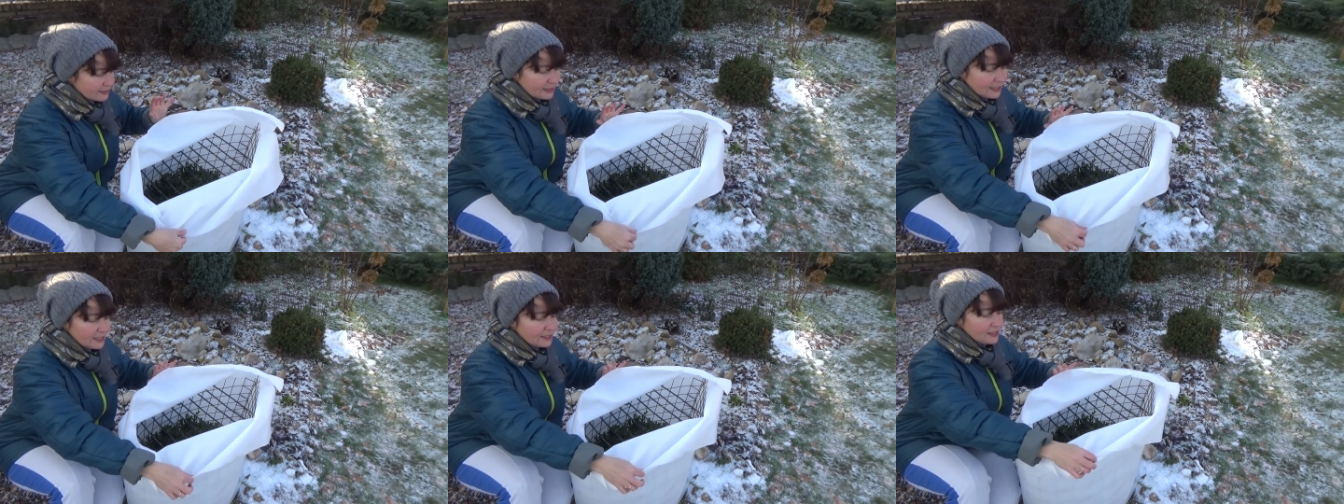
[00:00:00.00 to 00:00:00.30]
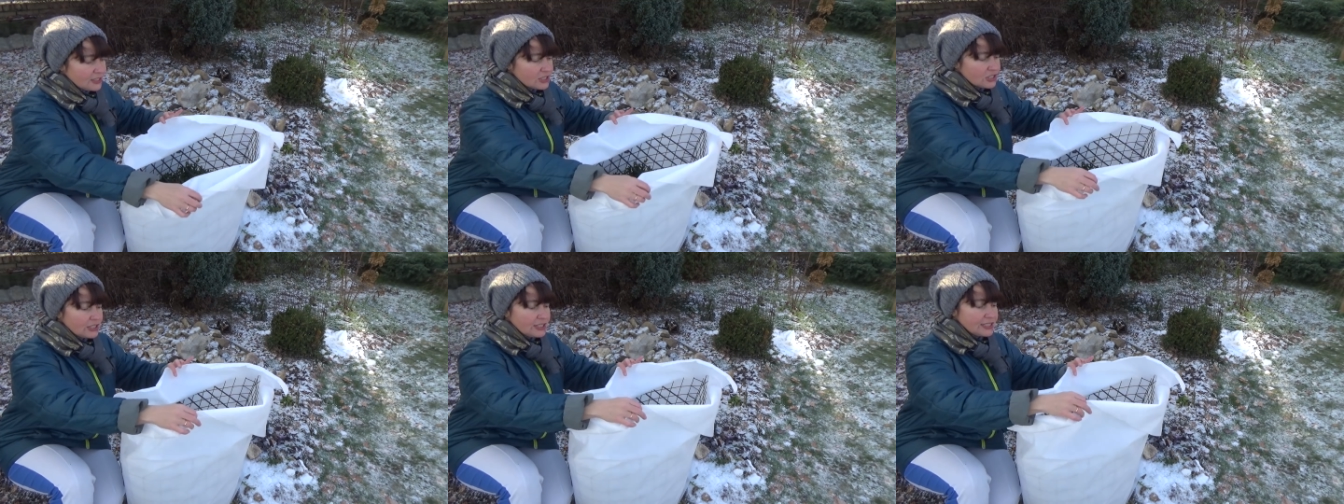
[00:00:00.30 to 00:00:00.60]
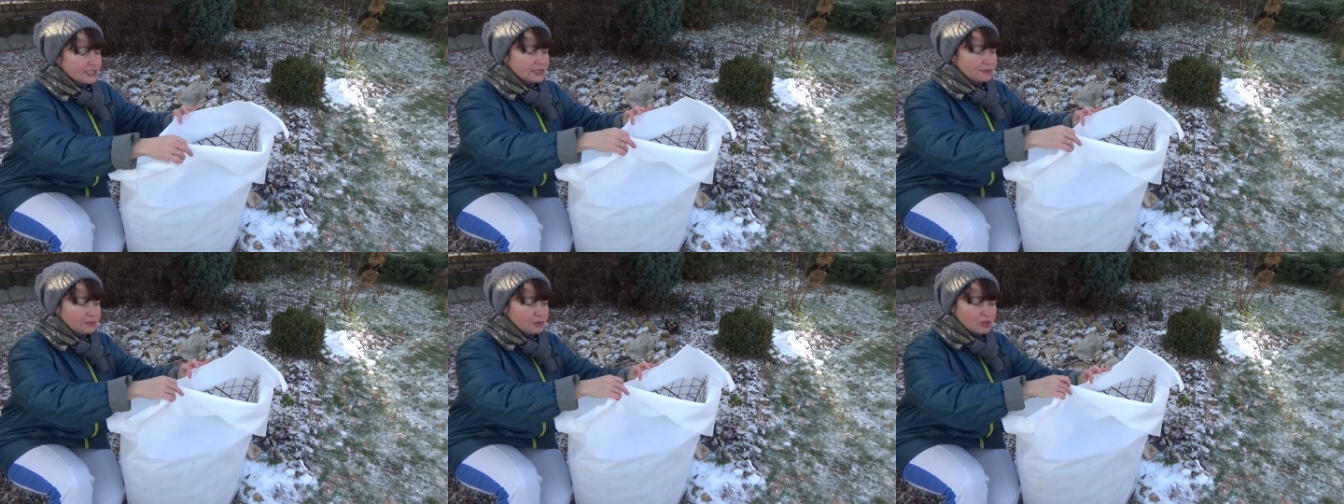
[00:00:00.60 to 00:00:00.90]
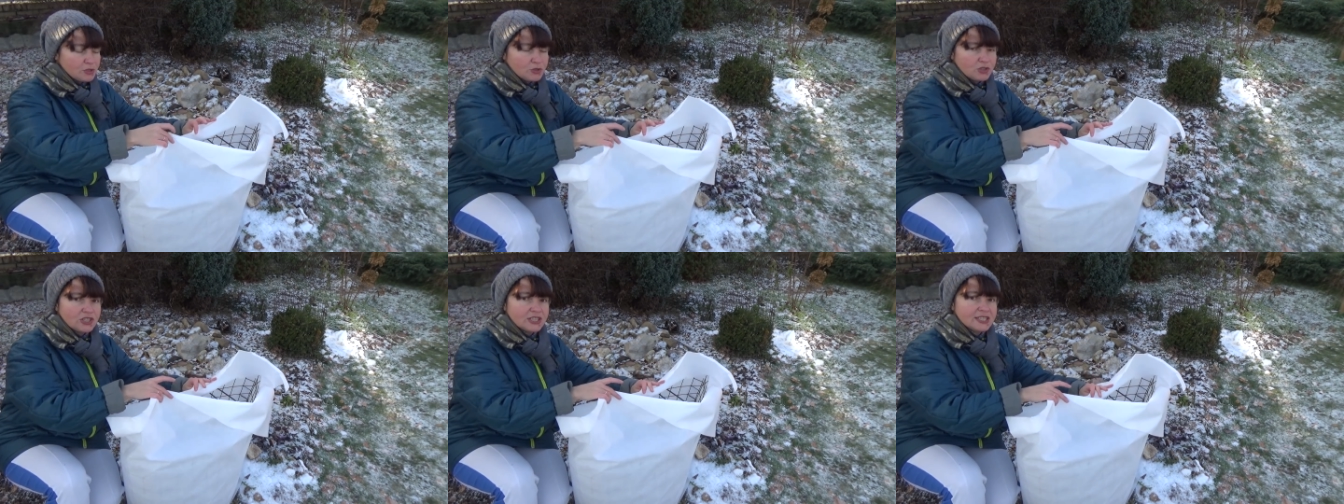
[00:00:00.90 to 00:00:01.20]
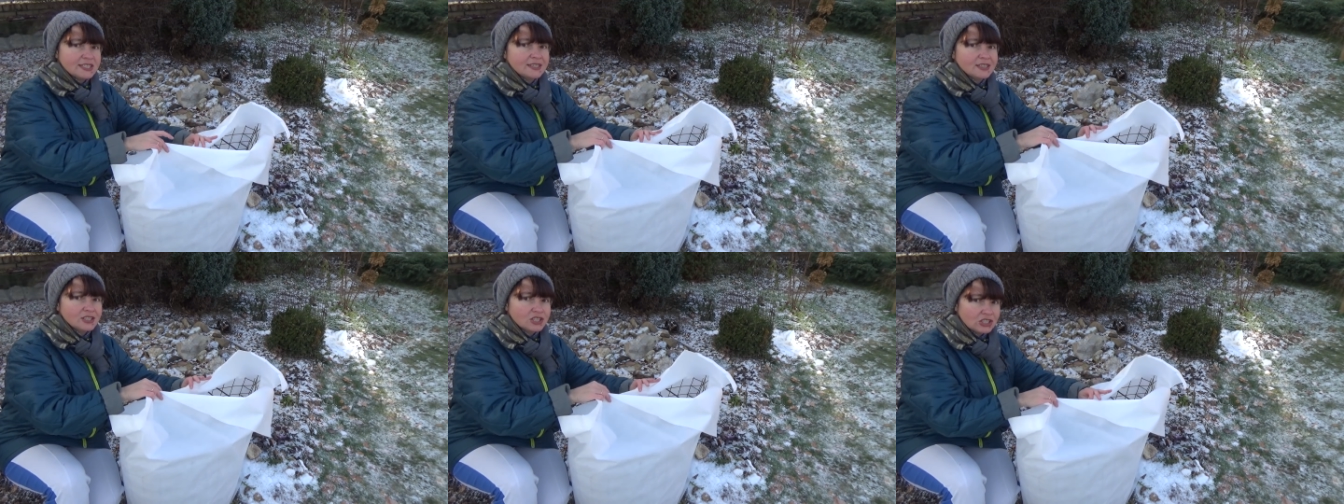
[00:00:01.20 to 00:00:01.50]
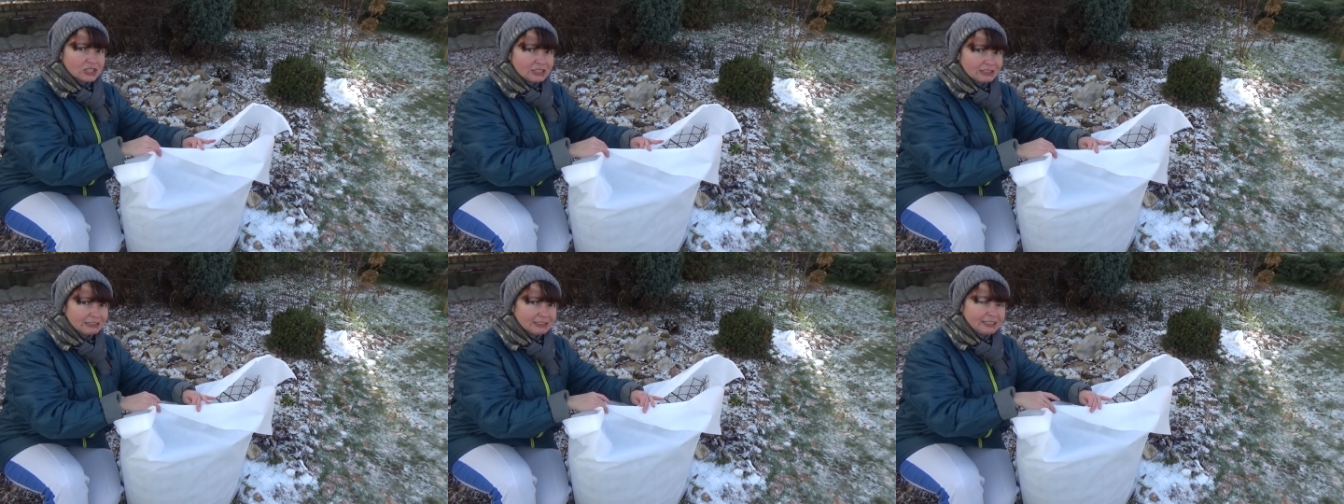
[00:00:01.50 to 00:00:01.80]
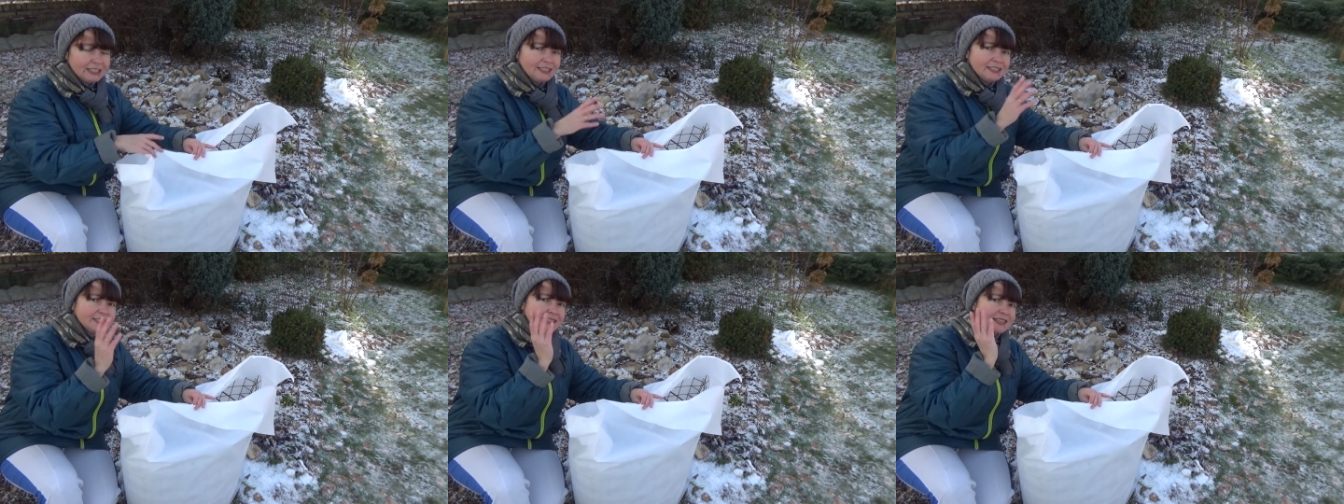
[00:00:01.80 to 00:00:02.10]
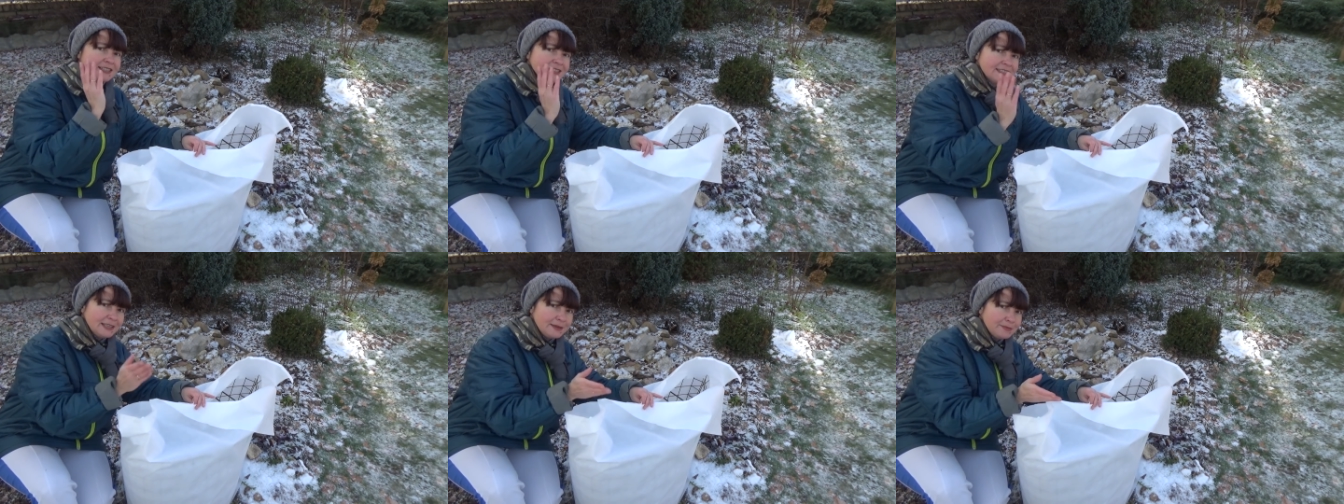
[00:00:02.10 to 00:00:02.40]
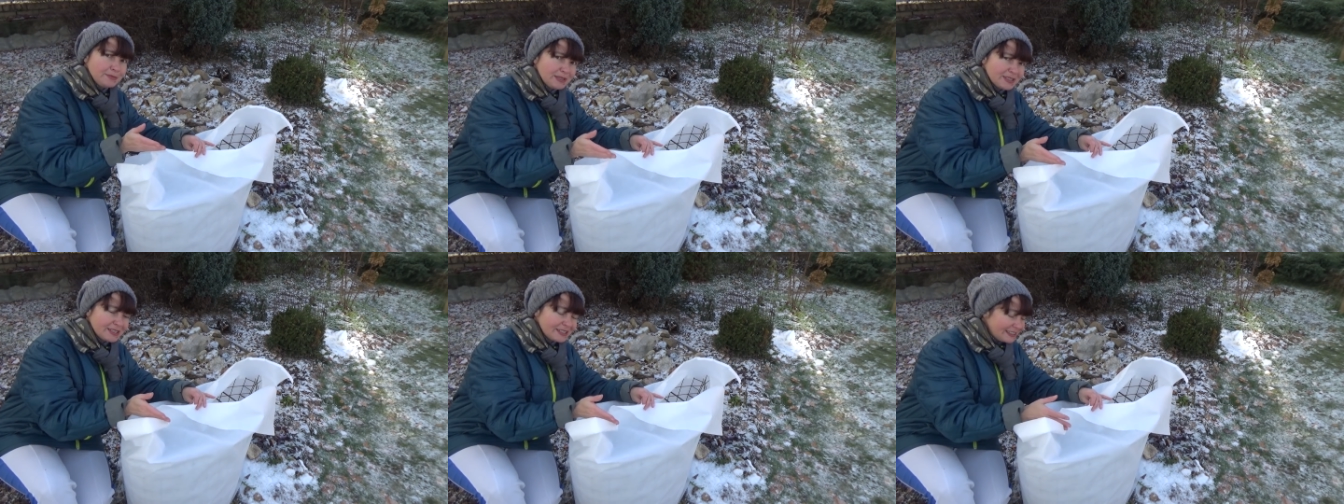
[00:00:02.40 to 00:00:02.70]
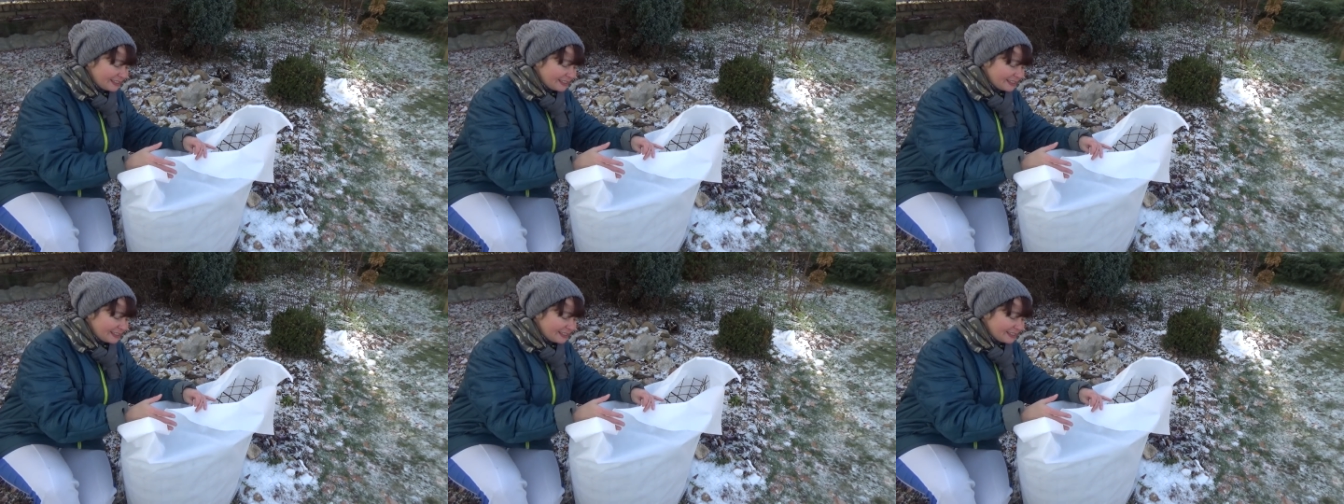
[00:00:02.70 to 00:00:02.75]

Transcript: да, даже если бы я сейчас зашила или застеплила,